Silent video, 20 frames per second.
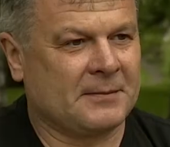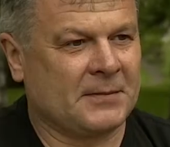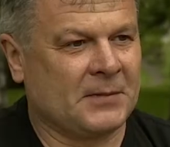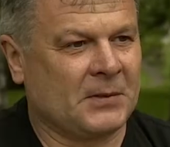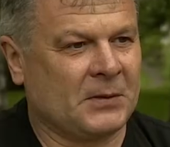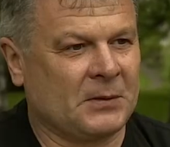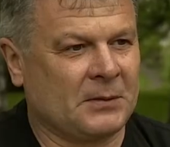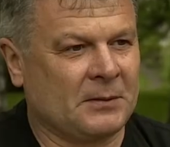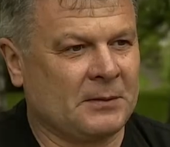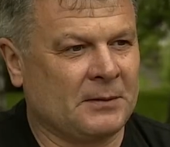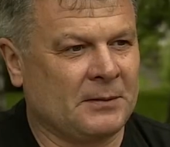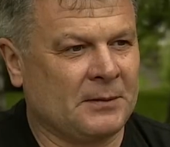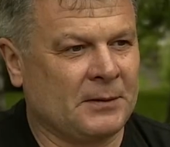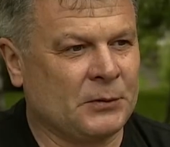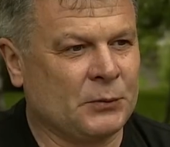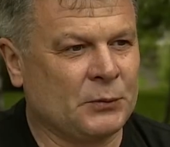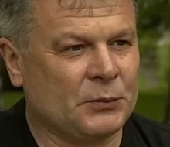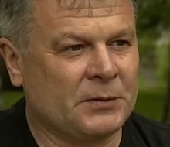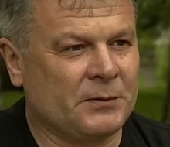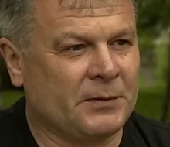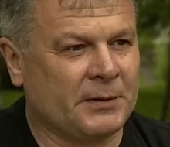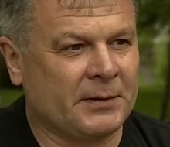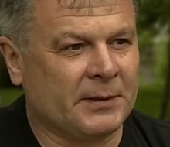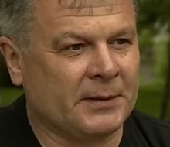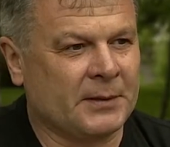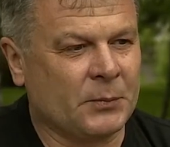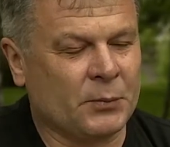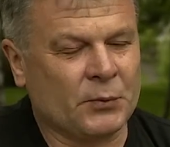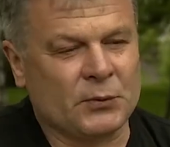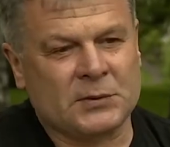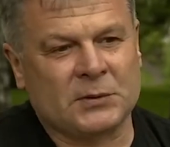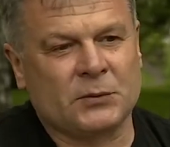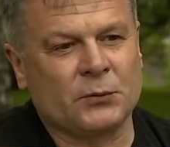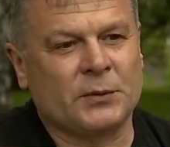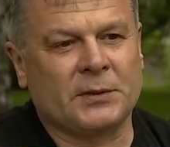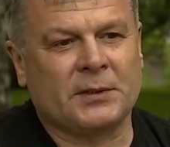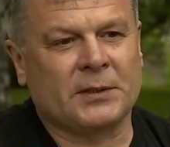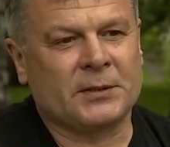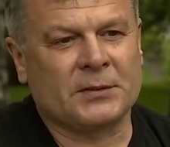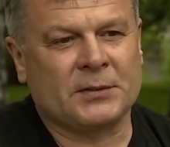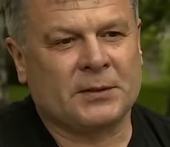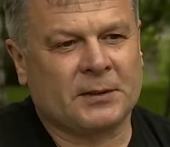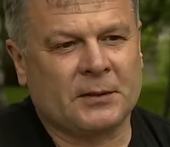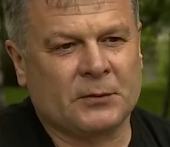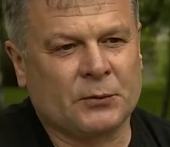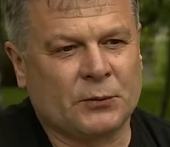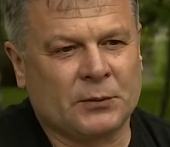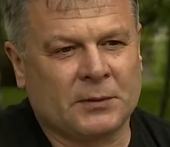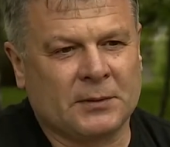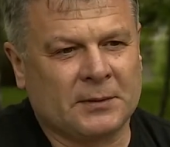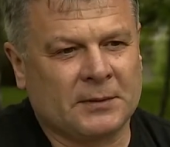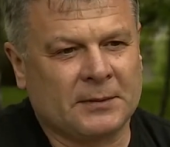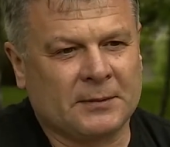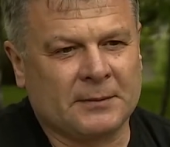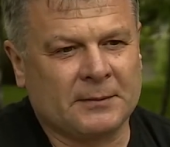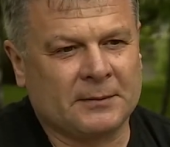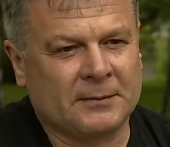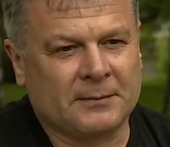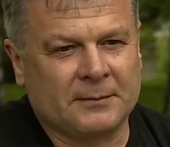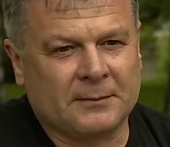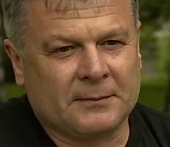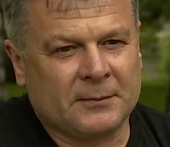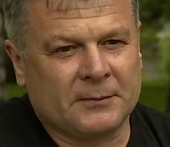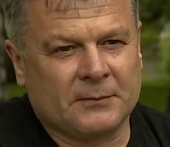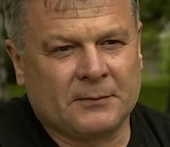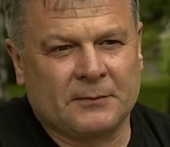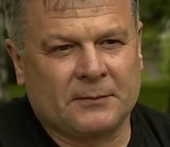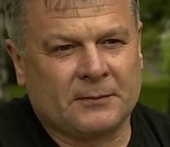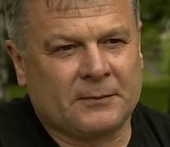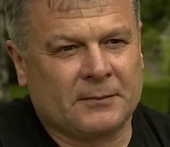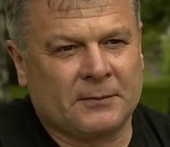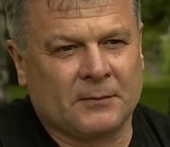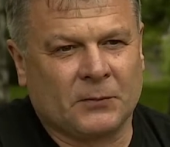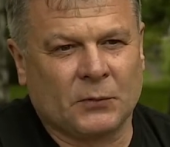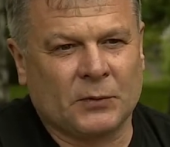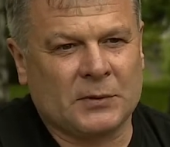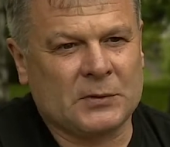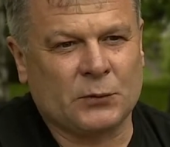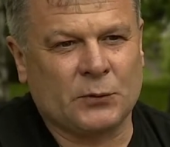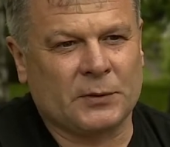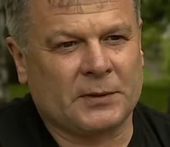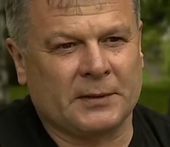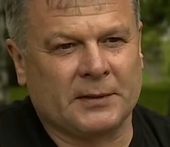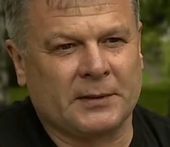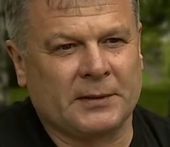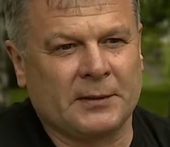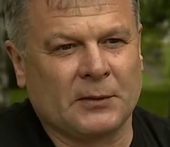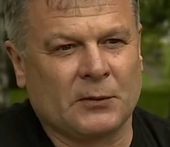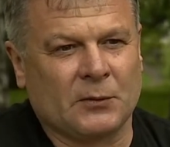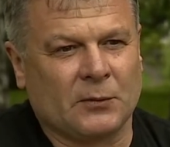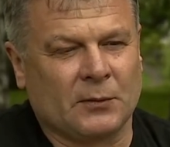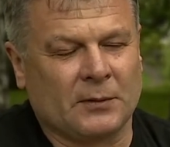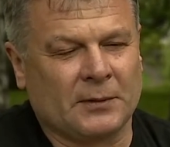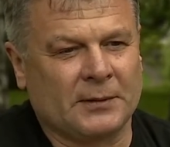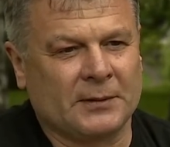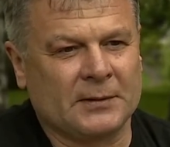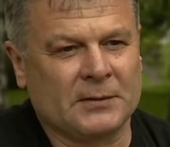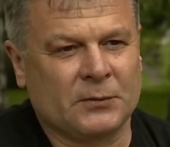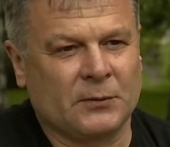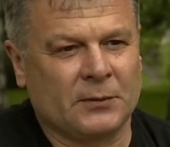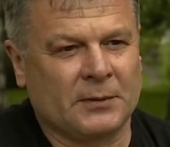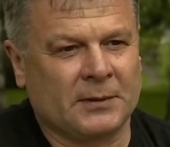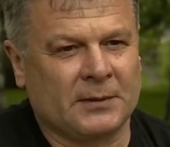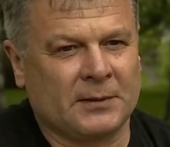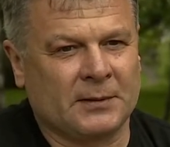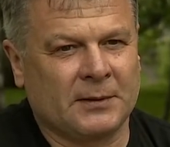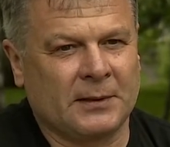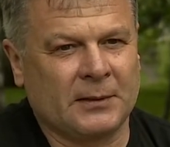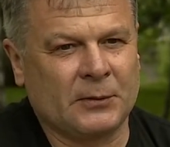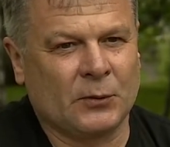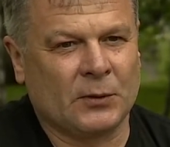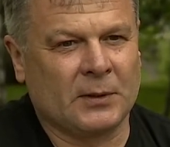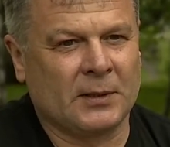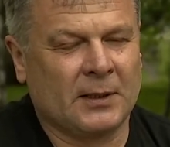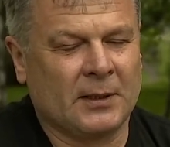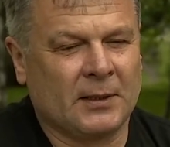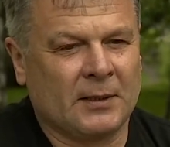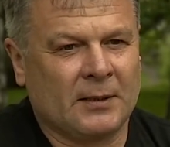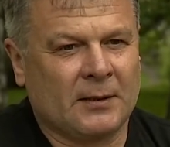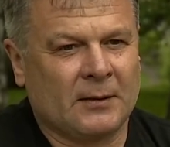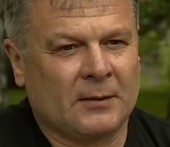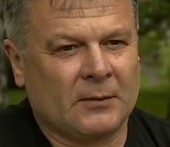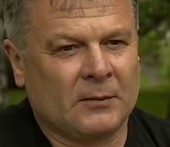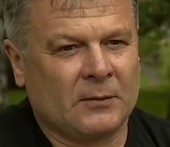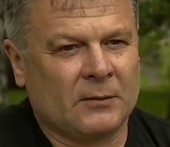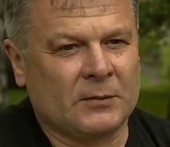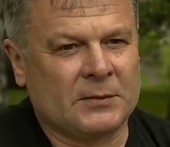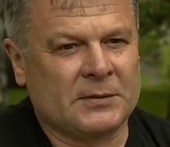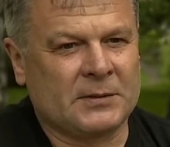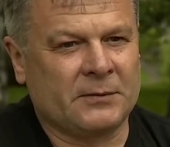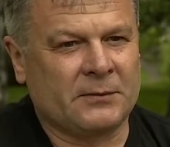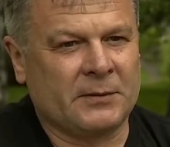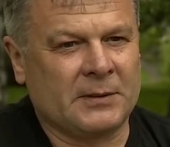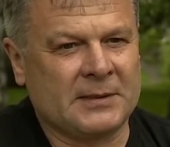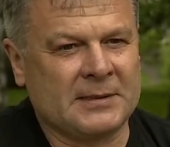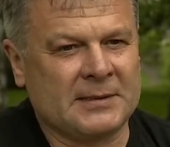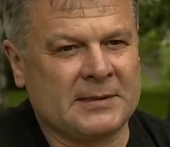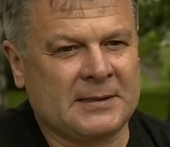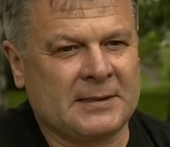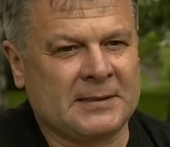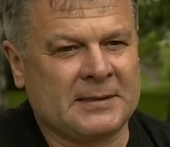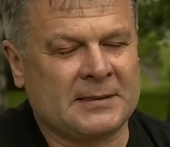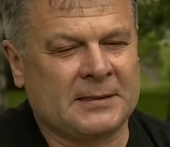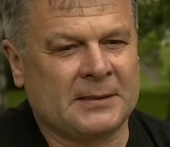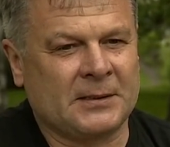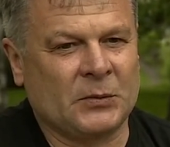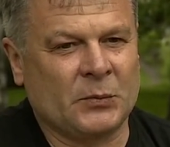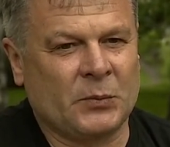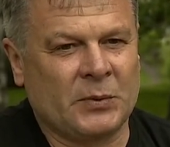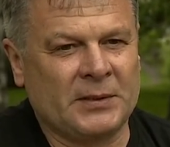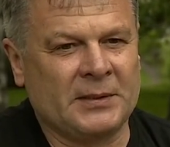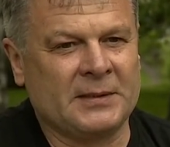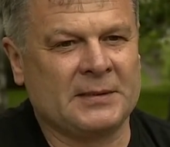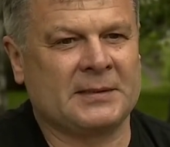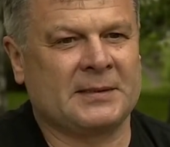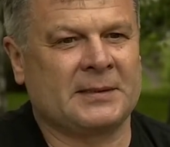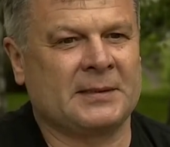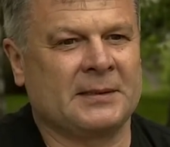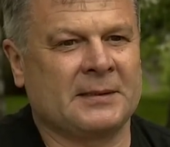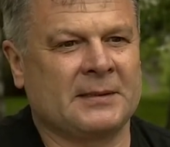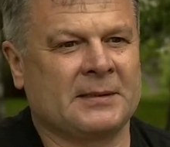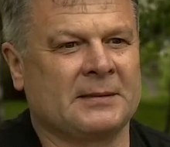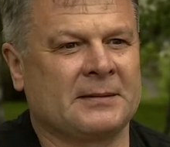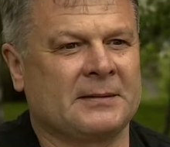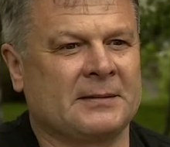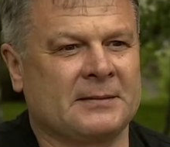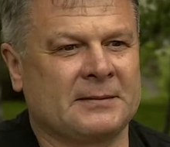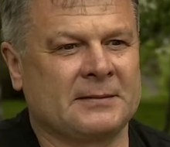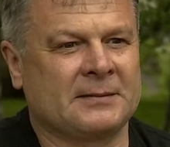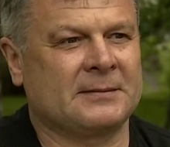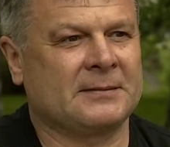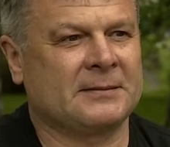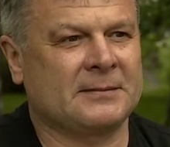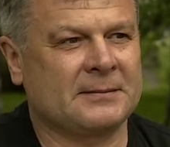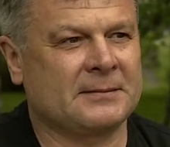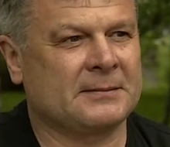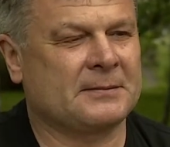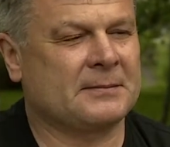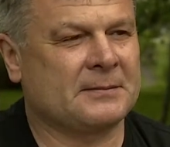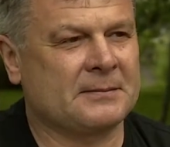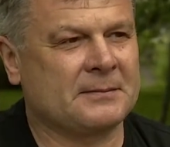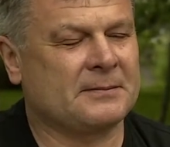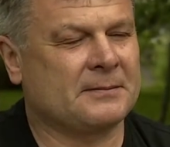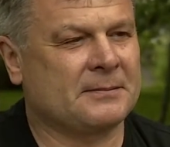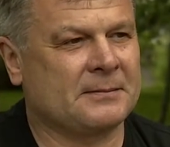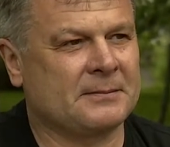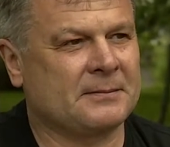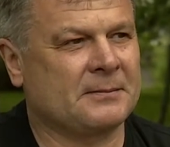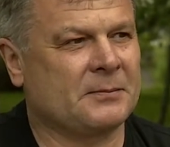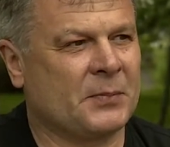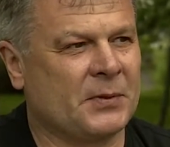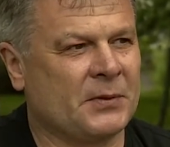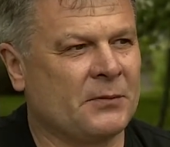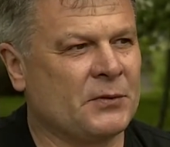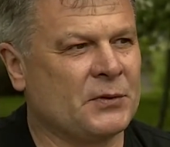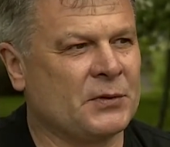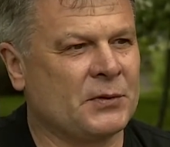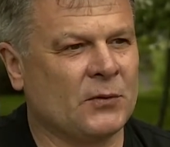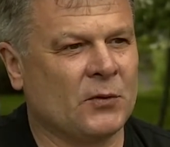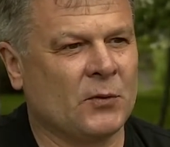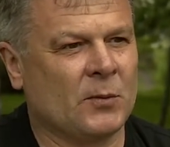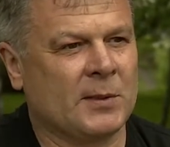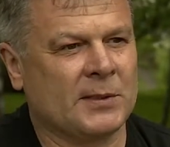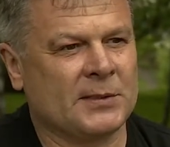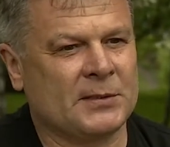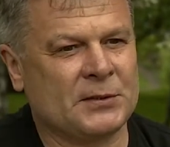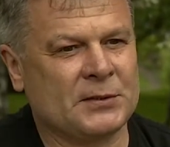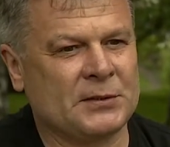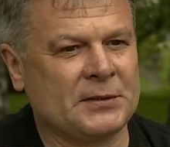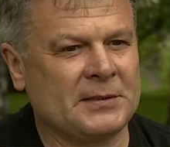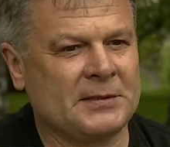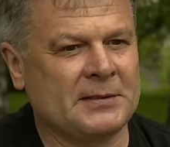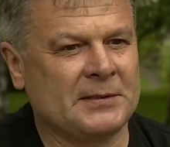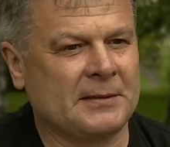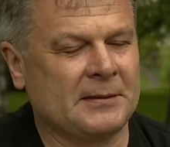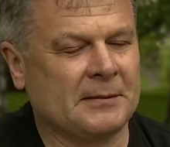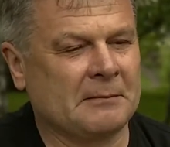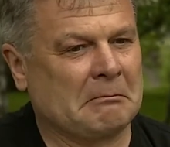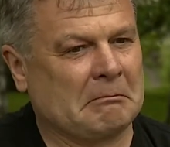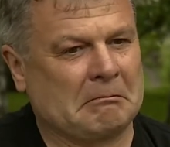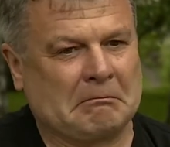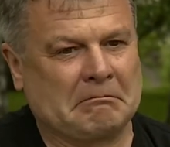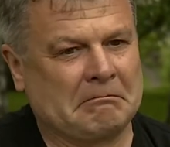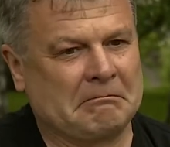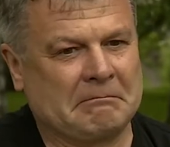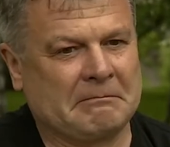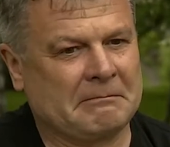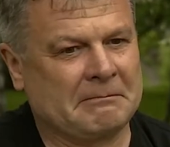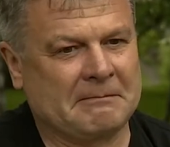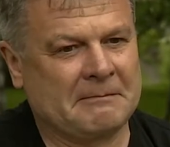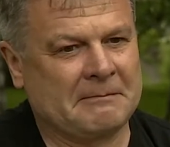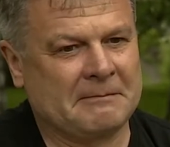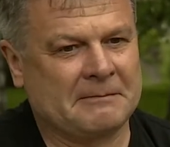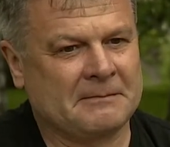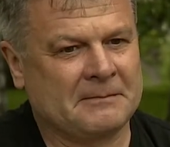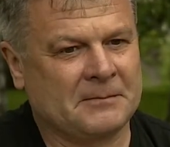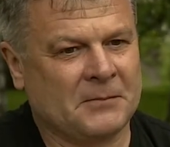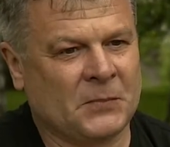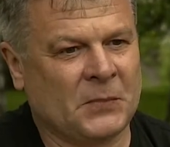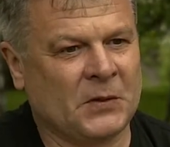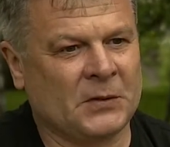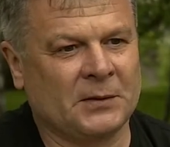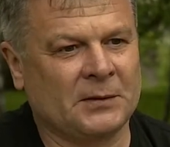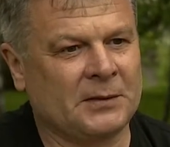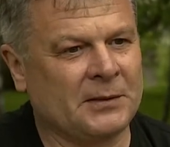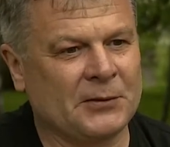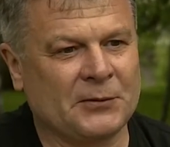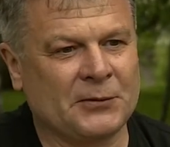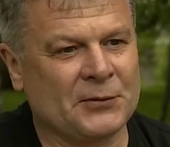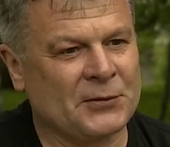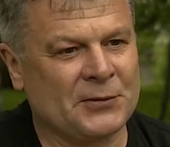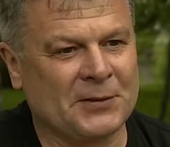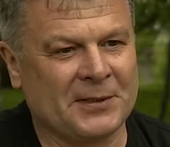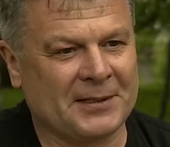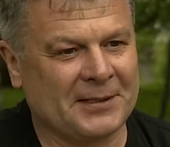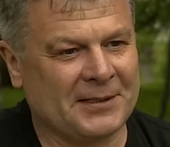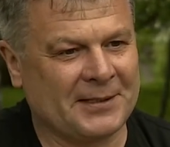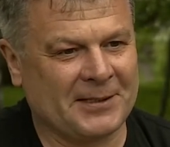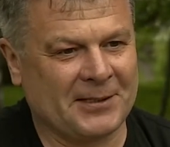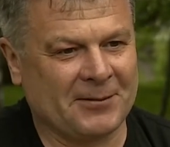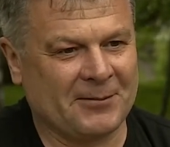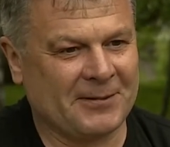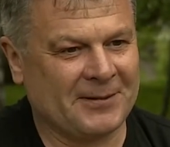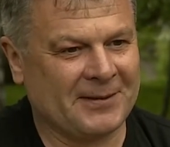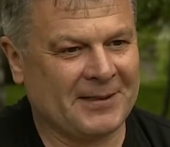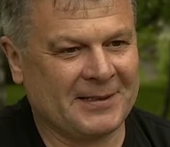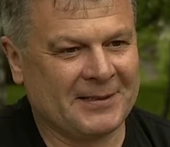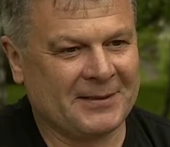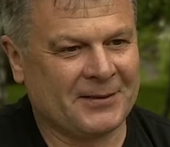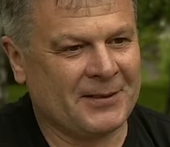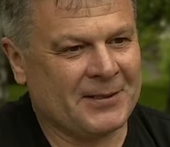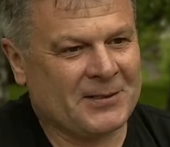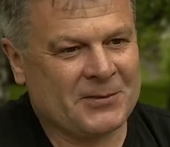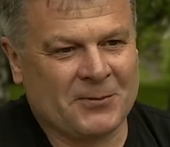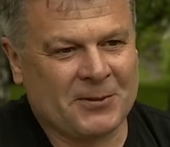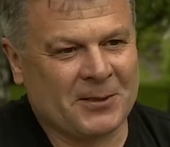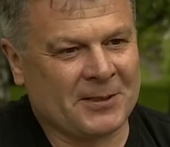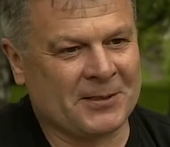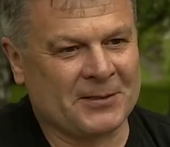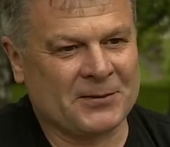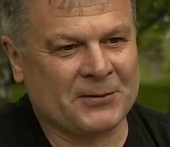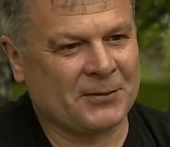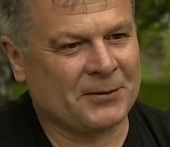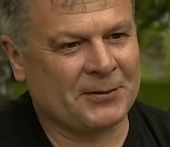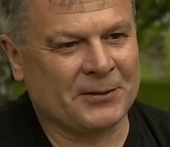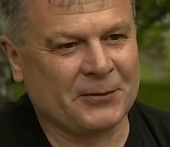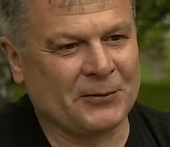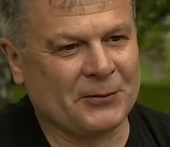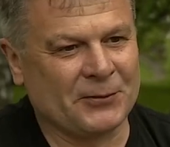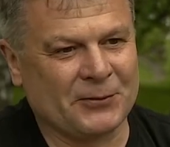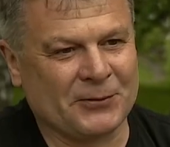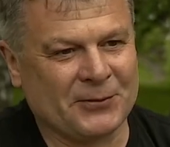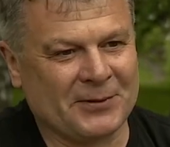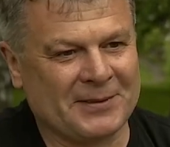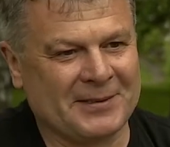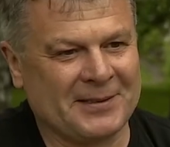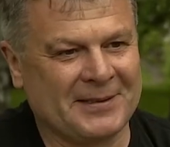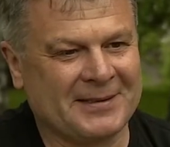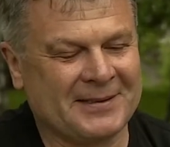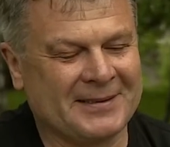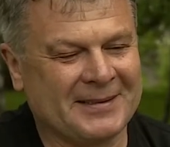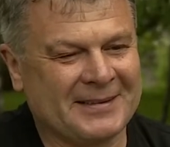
Это, это удивительно. Ты просто улетаешь на какую-то... Э, вот, ну, настолько далеко, и настолько ты далек от цивилизации, от близких, от э, привычного образа жизни. Я так далеко еще никогда не был. Дальше, мне кажется, только на Луну улететь.